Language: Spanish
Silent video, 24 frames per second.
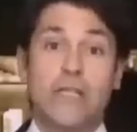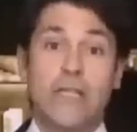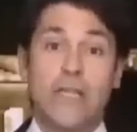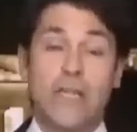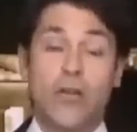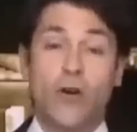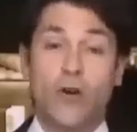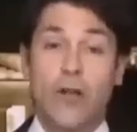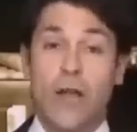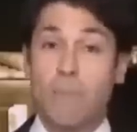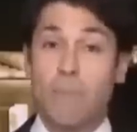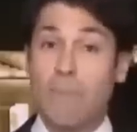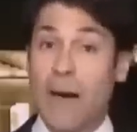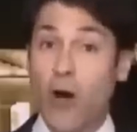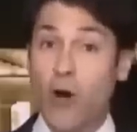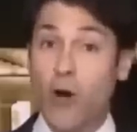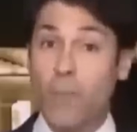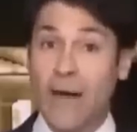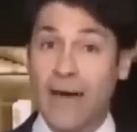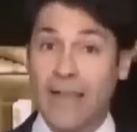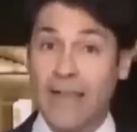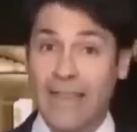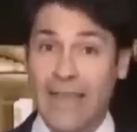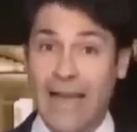si con el
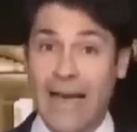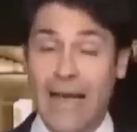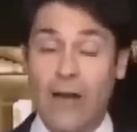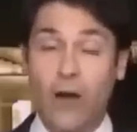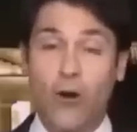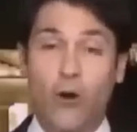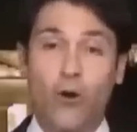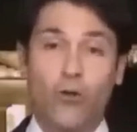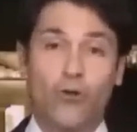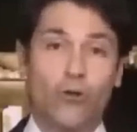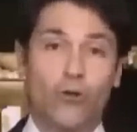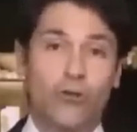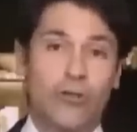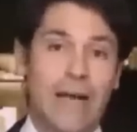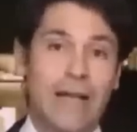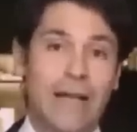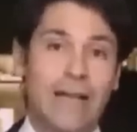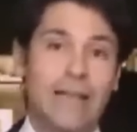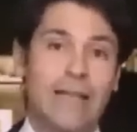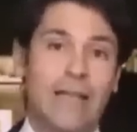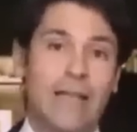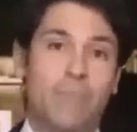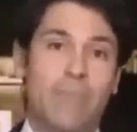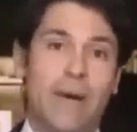pago parcial o
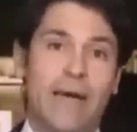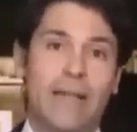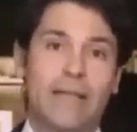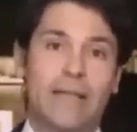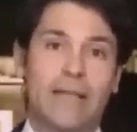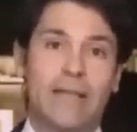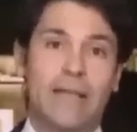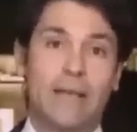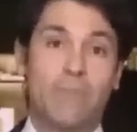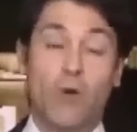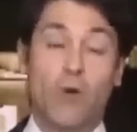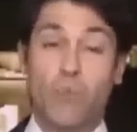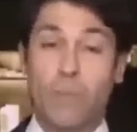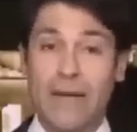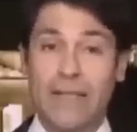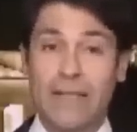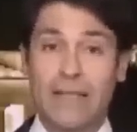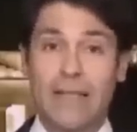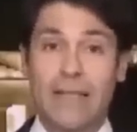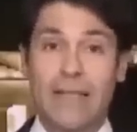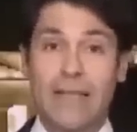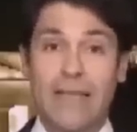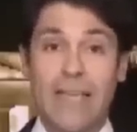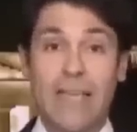total de parte, por
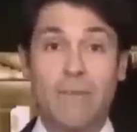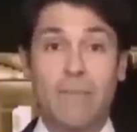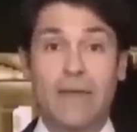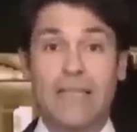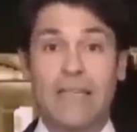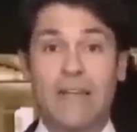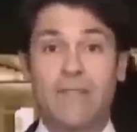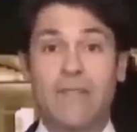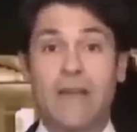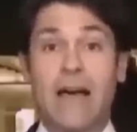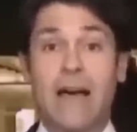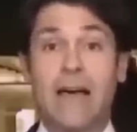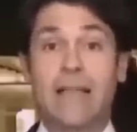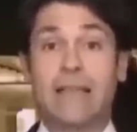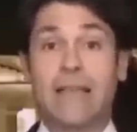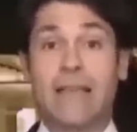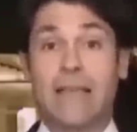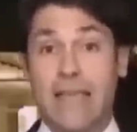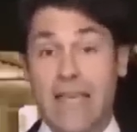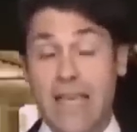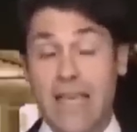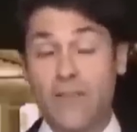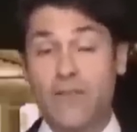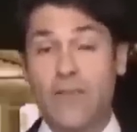parte de Kiev a,
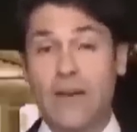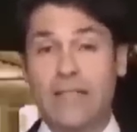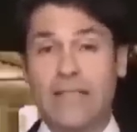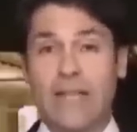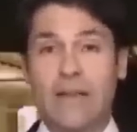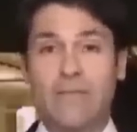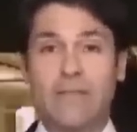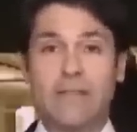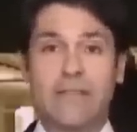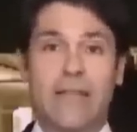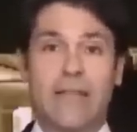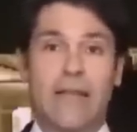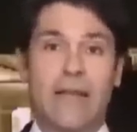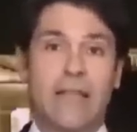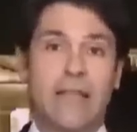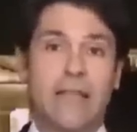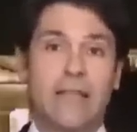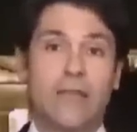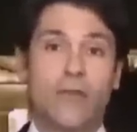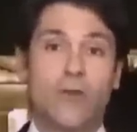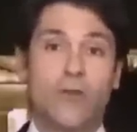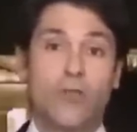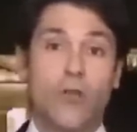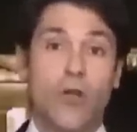de Kiev a través de
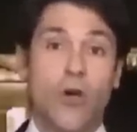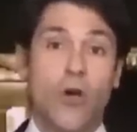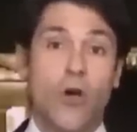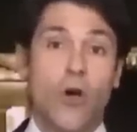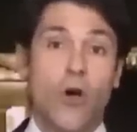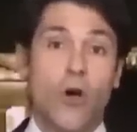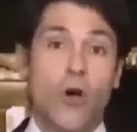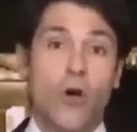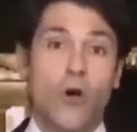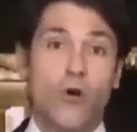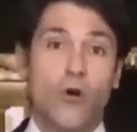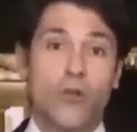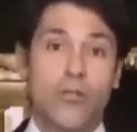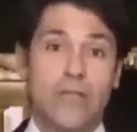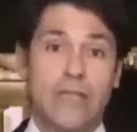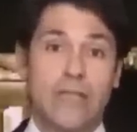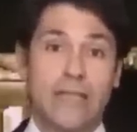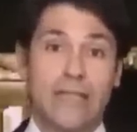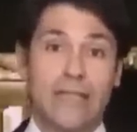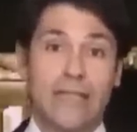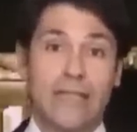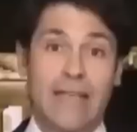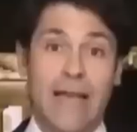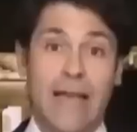créditos o si
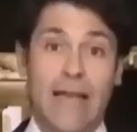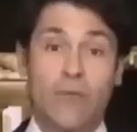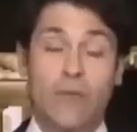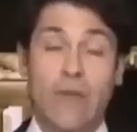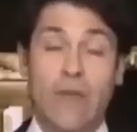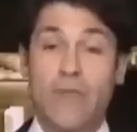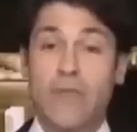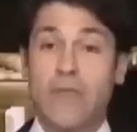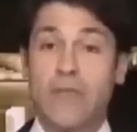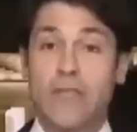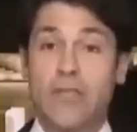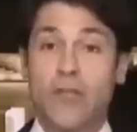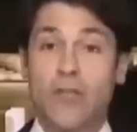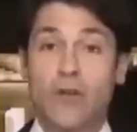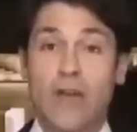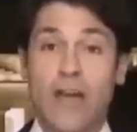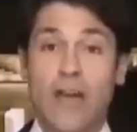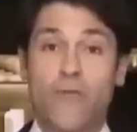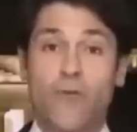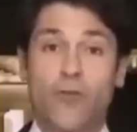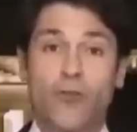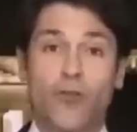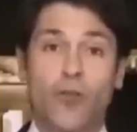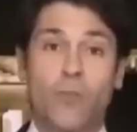se tratará de una cesión
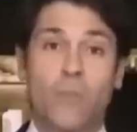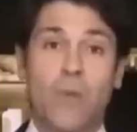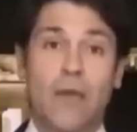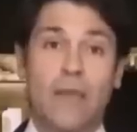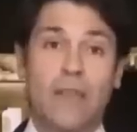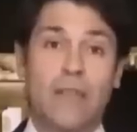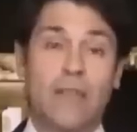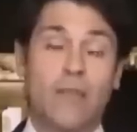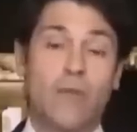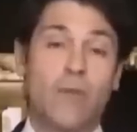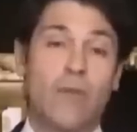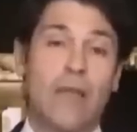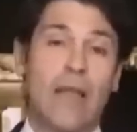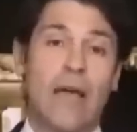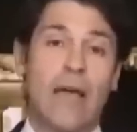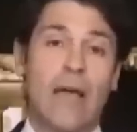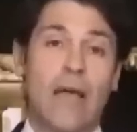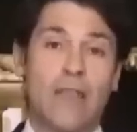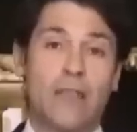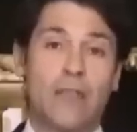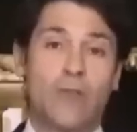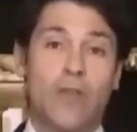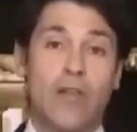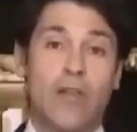a fondo perdido del
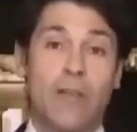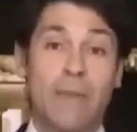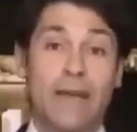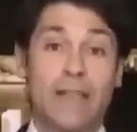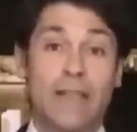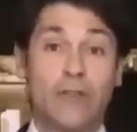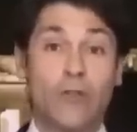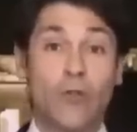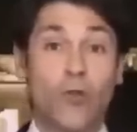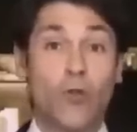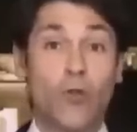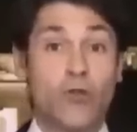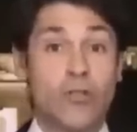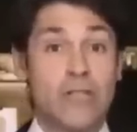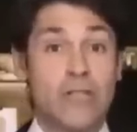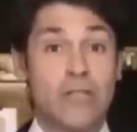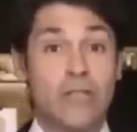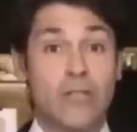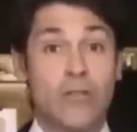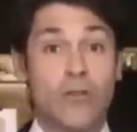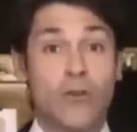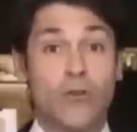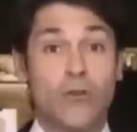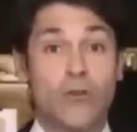ejército alemán. Todos
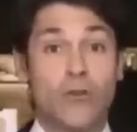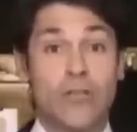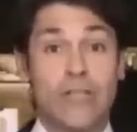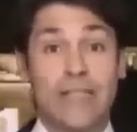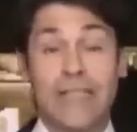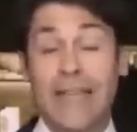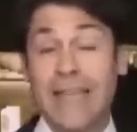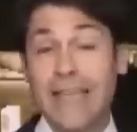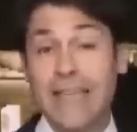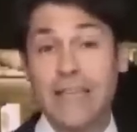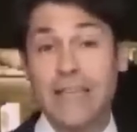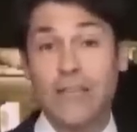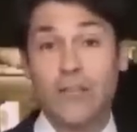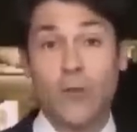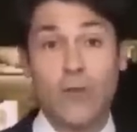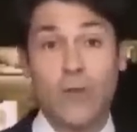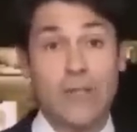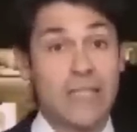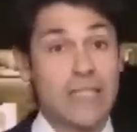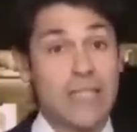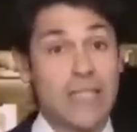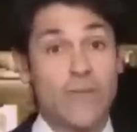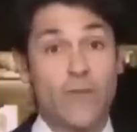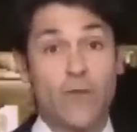estos detalles,
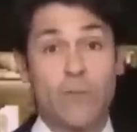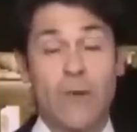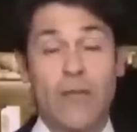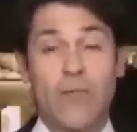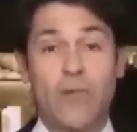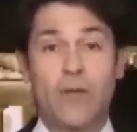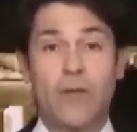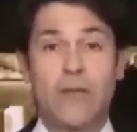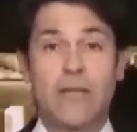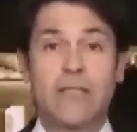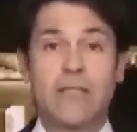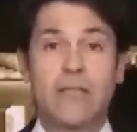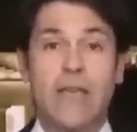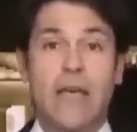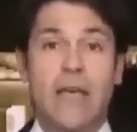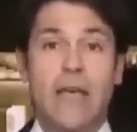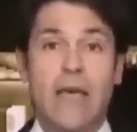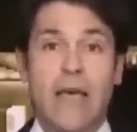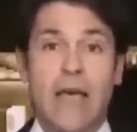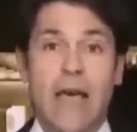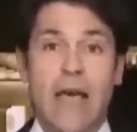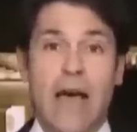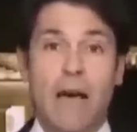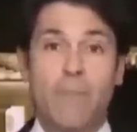todas estas informaciones,
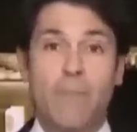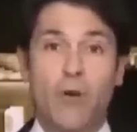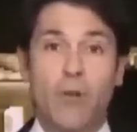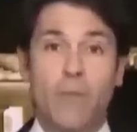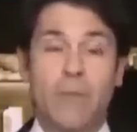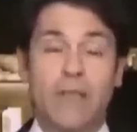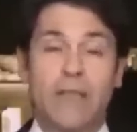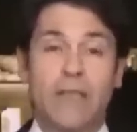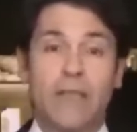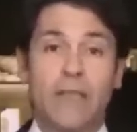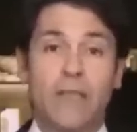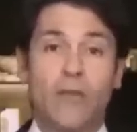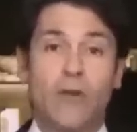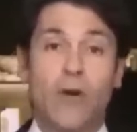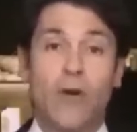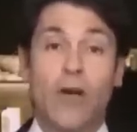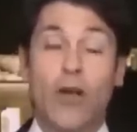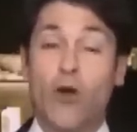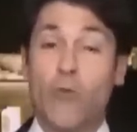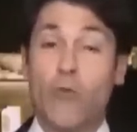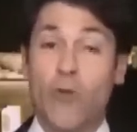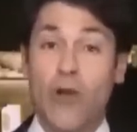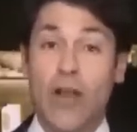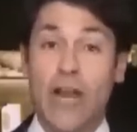ha prometido
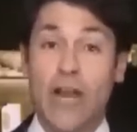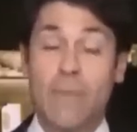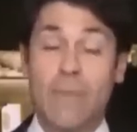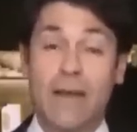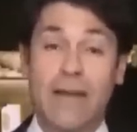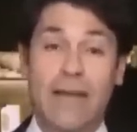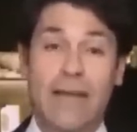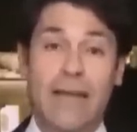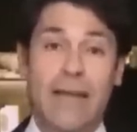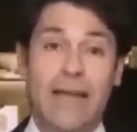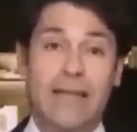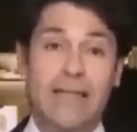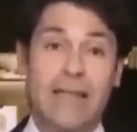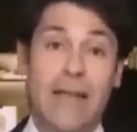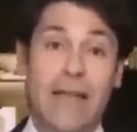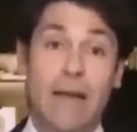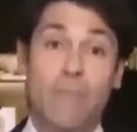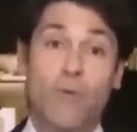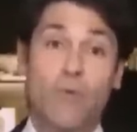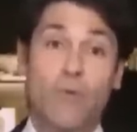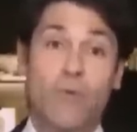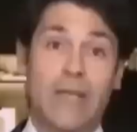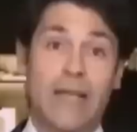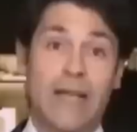el gobierno alemán que las
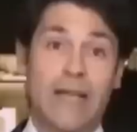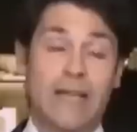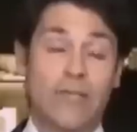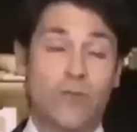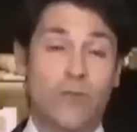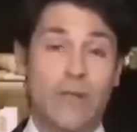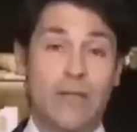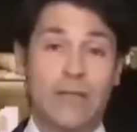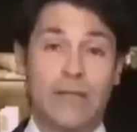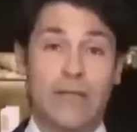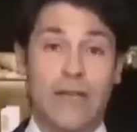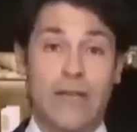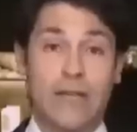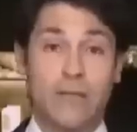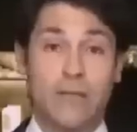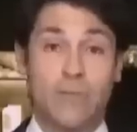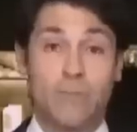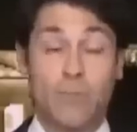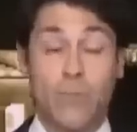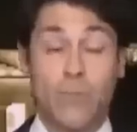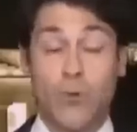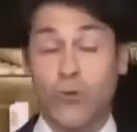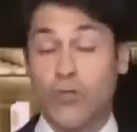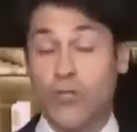hará públicas durante
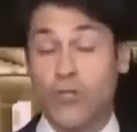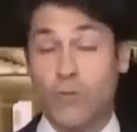los